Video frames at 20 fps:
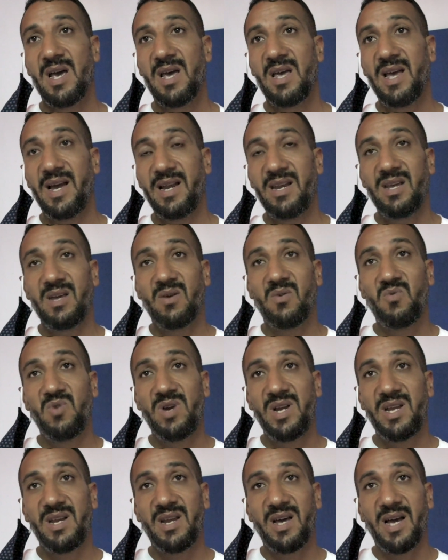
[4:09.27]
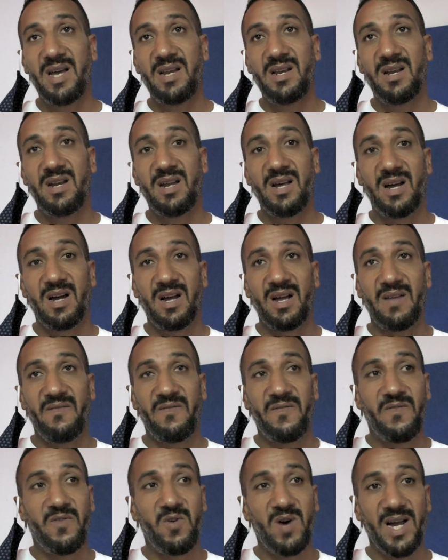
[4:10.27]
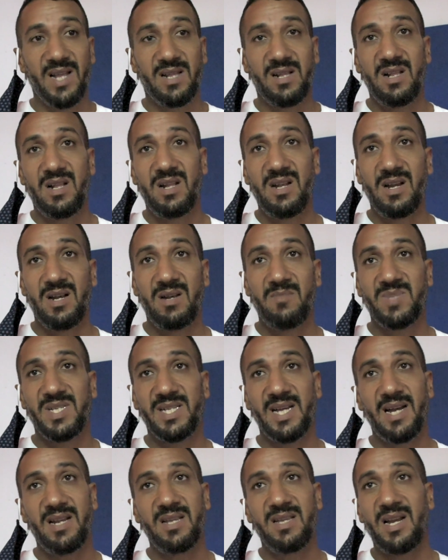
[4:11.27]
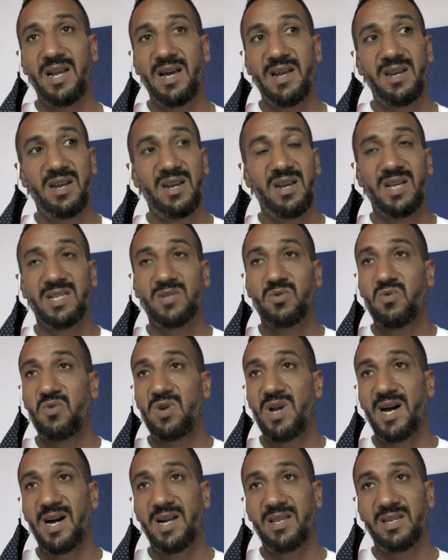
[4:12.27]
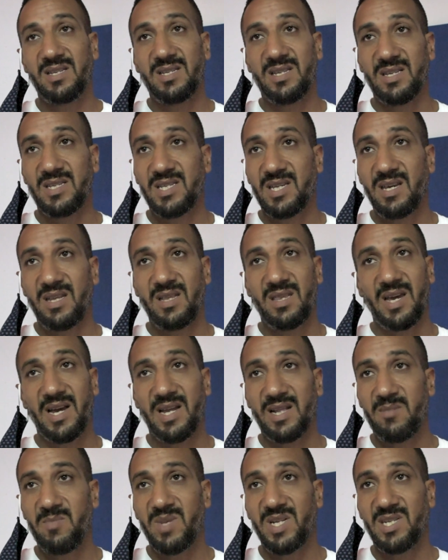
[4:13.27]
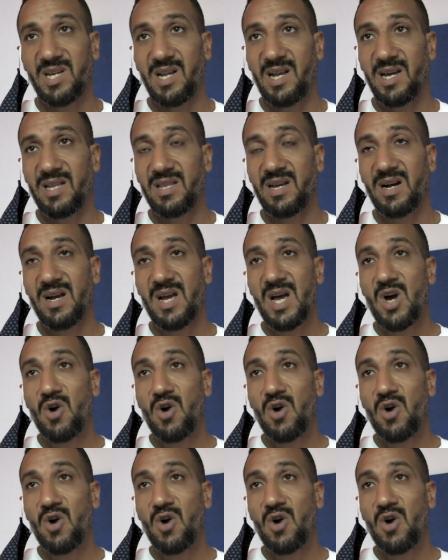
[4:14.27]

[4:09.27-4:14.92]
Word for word: يعني ولينا اننا في واحد المساله ديال ان الناس كلها غادا تكيتي هذا المجال هذا